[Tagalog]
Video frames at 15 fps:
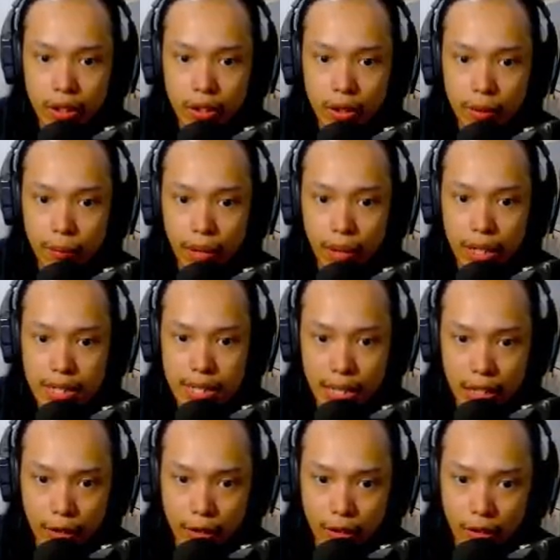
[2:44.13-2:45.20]
Dito baka nasa
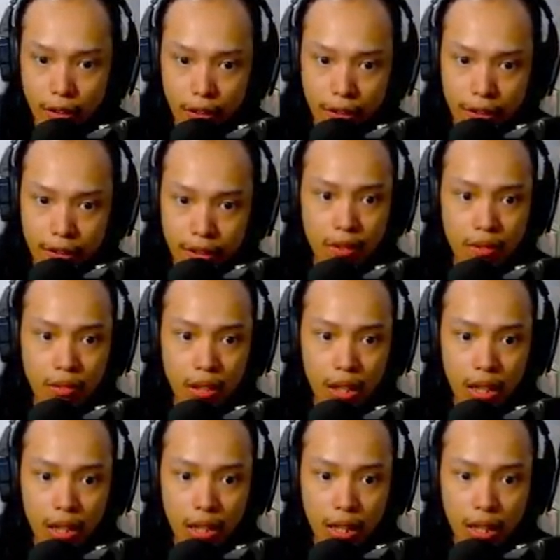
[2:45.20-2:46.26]
likod.
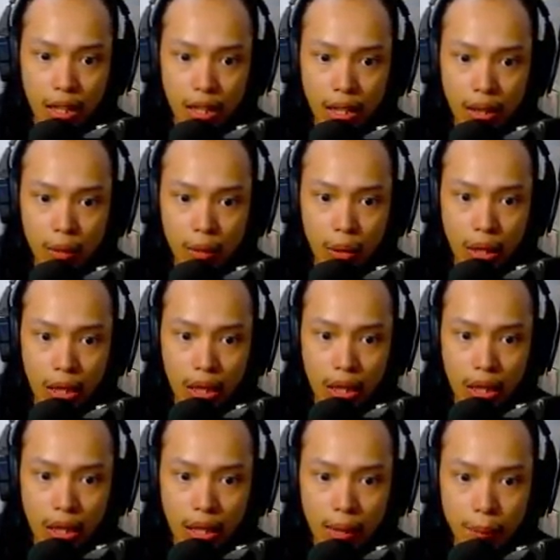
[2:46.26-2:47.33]
Wala,
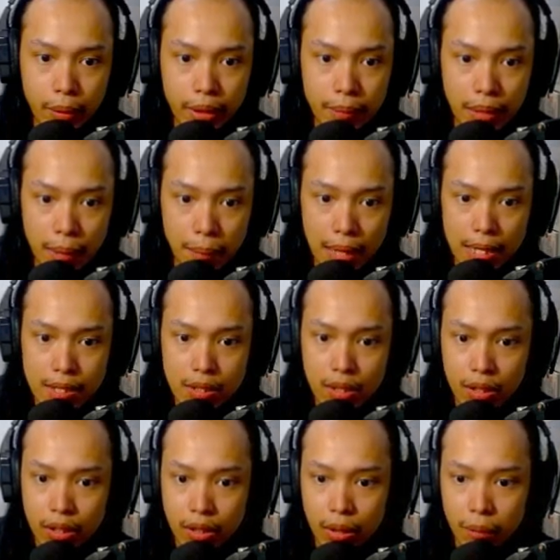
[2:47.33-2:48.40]
wala. Pwede
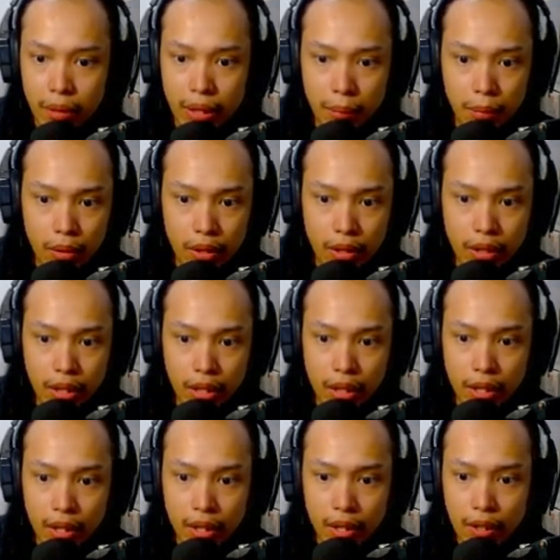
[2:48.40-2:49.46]
makapasok. Nope, hindi
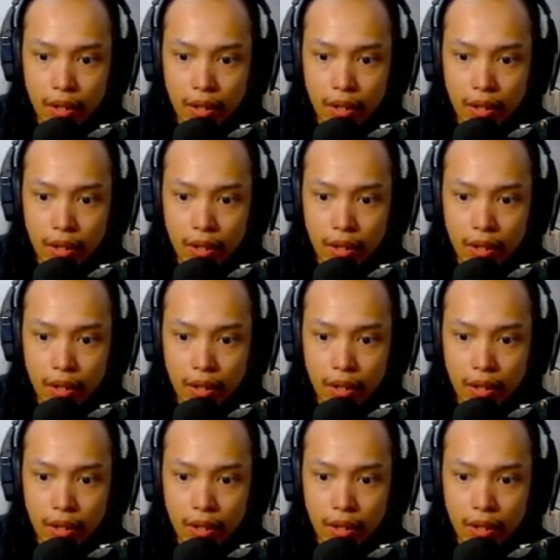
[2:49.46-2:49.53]
pwede.